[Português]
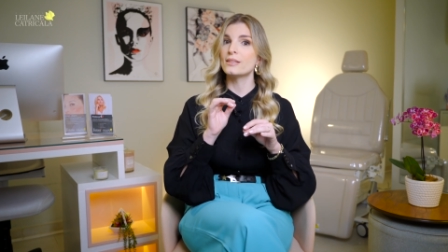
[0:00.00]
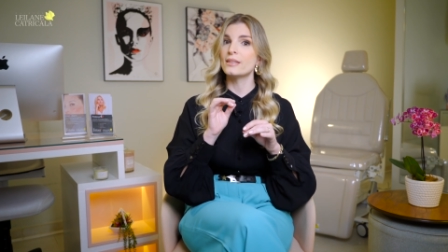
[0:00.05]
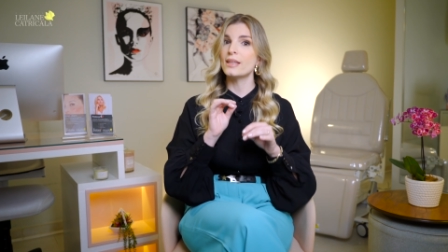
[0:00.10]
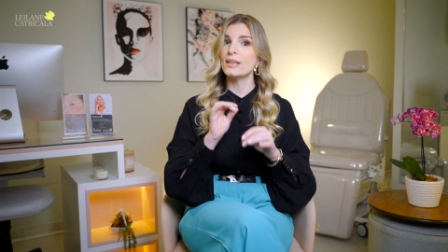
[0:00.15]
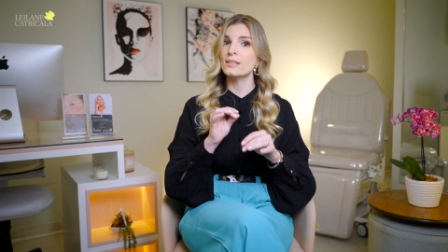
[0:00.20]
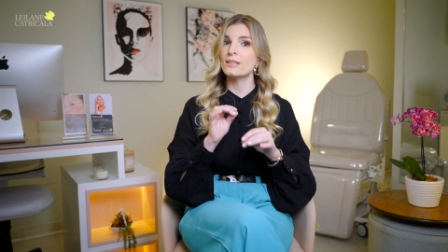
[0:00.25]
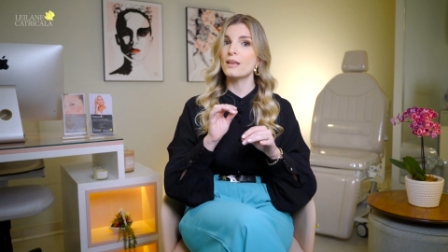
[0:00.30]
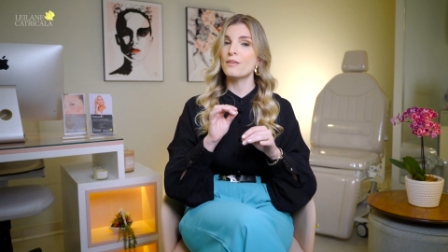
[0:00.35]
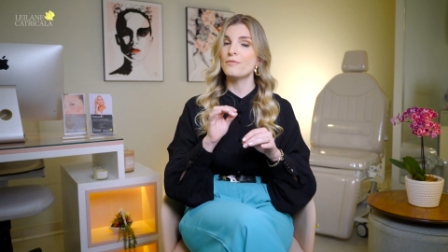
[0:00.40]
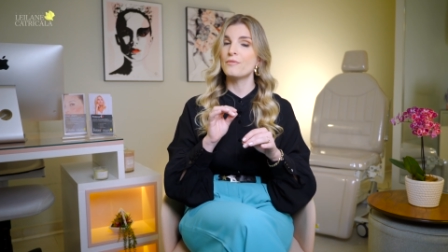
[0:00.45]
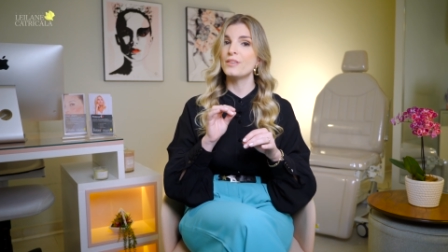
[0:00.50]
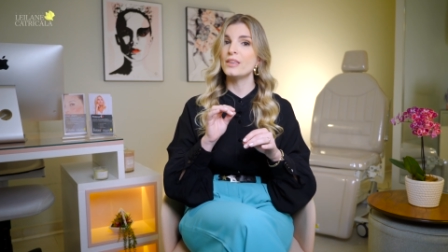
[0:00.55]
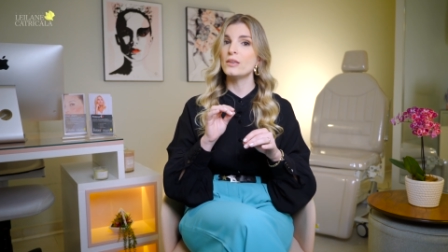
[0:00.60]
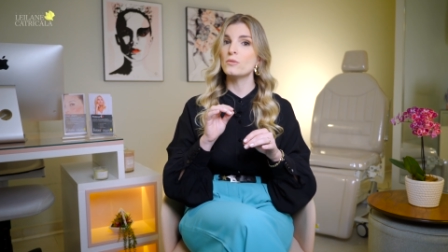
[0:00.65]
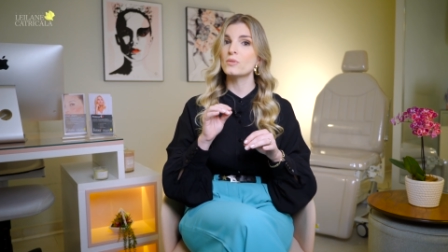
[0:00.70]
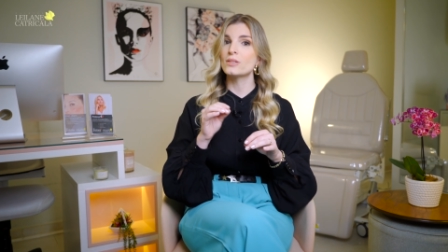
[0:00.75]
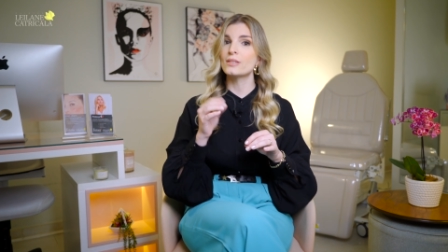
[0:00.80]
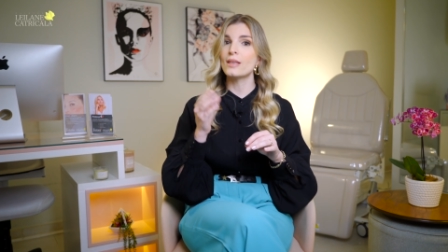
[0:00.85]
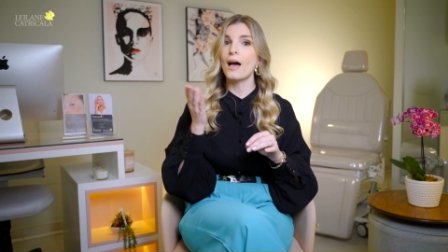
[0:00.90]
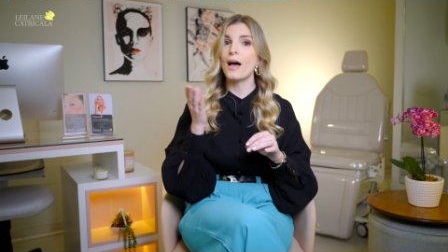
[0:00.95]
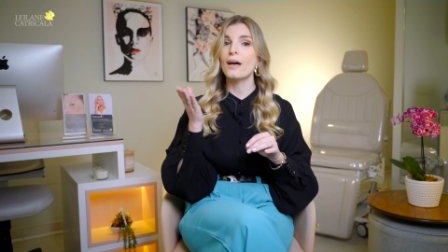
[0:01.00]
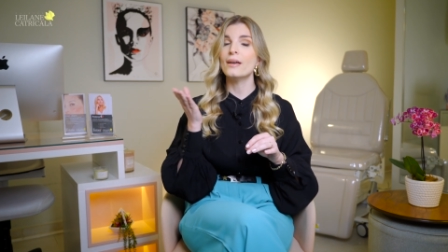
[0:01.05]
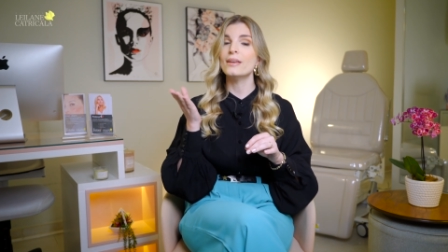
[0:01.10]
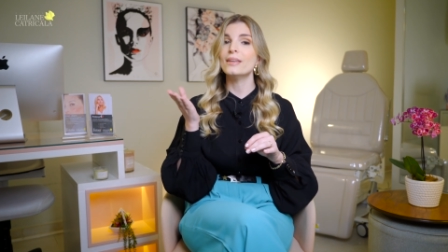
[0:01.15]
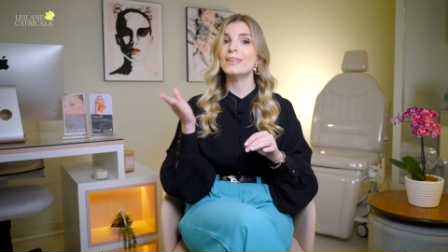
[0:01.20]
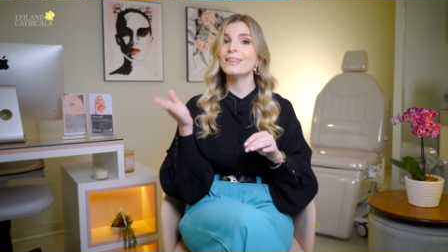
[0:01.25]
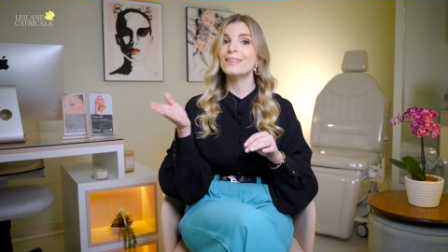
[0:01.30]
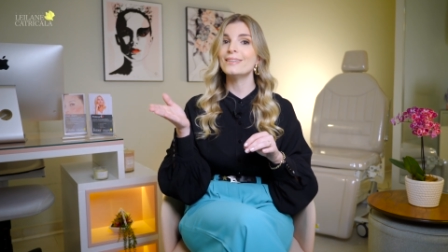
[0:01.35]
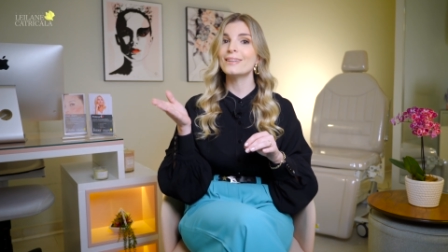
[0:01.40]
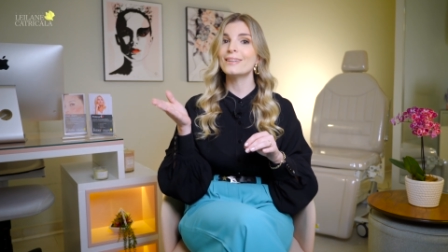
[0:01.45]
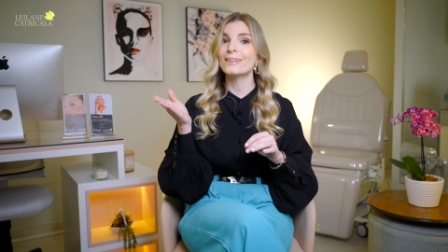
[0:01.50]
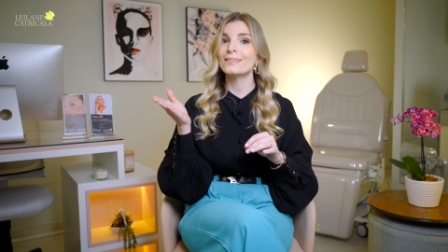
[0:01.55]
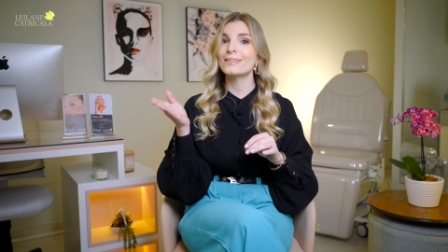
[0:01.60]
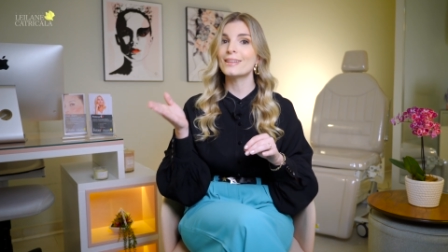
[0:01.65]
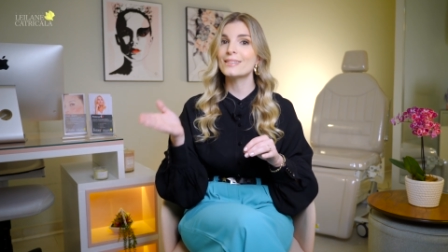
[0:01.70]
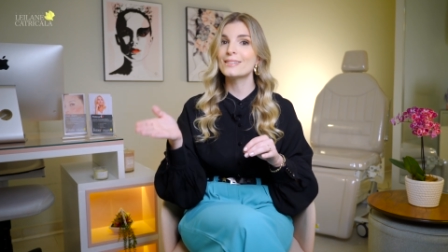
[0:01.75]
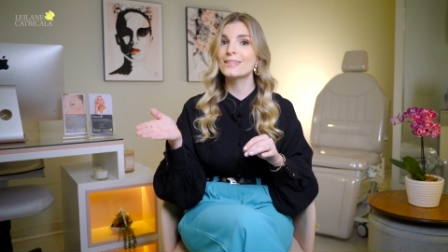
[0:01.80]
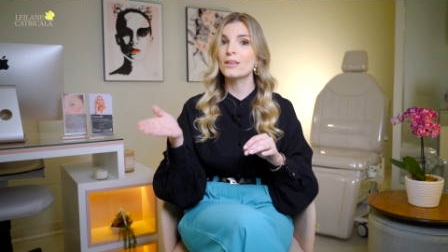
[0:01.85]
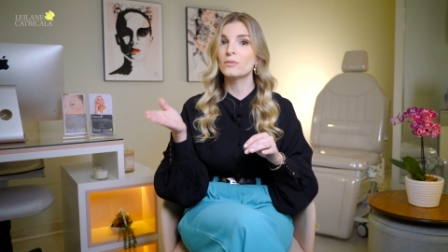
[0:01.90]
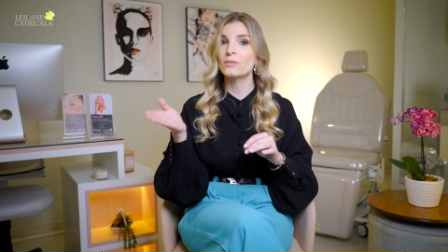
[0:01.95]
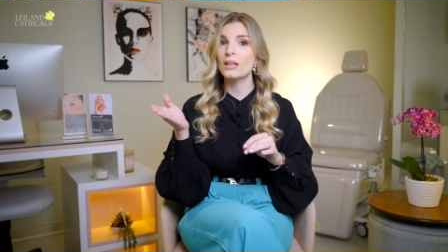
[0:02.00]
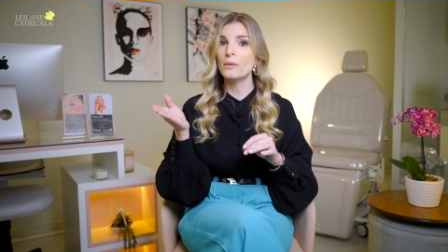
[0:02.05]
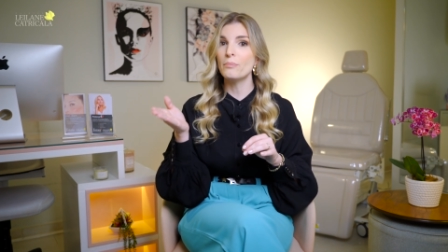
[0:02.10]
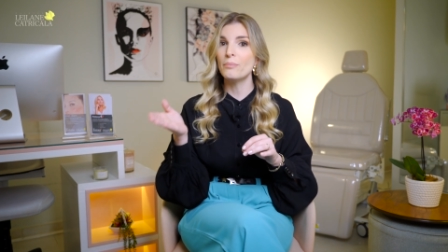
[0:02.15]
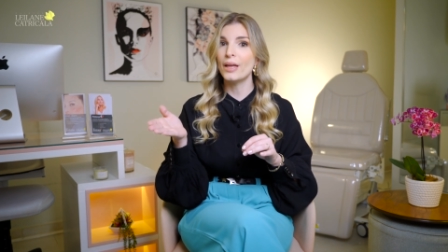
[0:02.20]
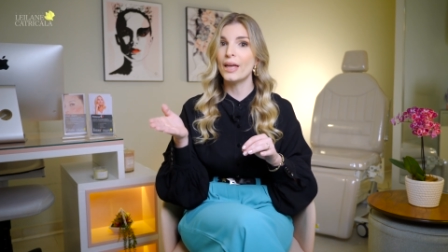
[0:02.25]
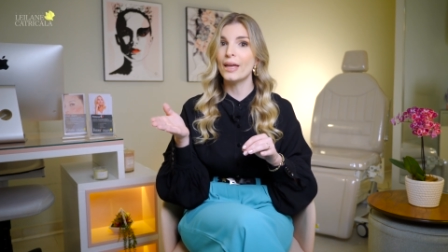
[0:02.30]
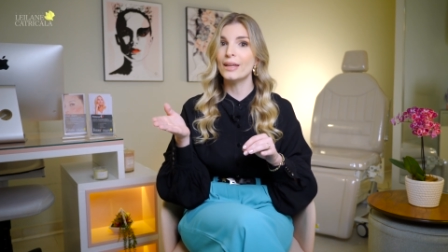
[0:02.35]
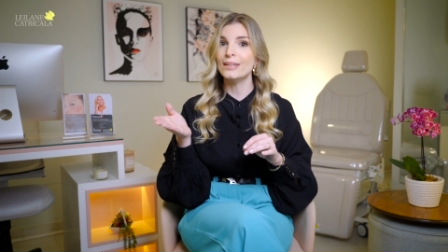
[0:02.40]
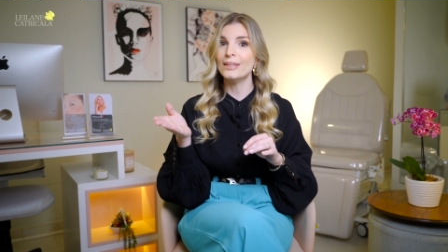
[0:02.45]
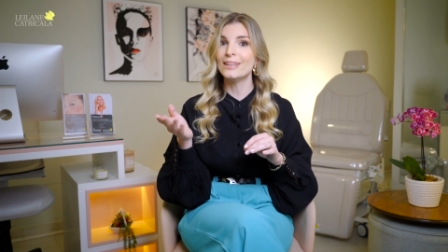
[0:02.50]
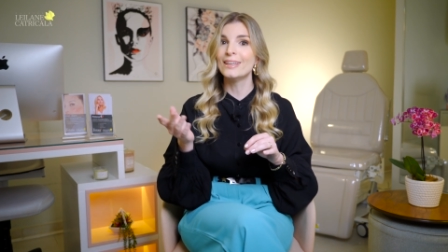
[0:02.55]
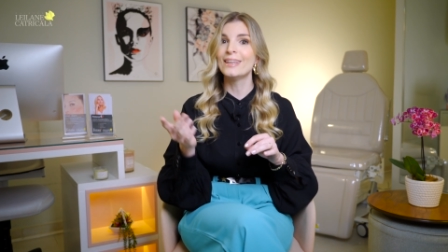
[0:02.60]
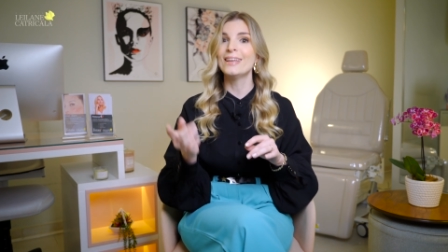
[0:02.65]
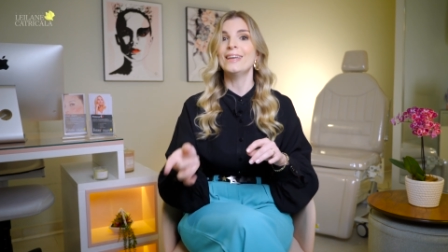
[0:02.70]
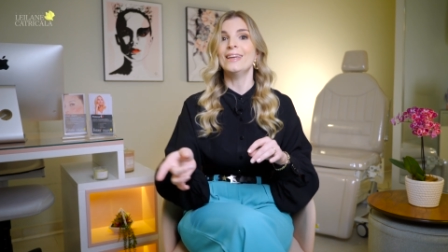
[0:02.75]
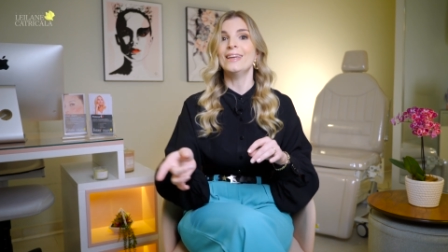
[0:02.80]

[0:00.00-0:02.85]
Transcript: desafios à hidratação da pele,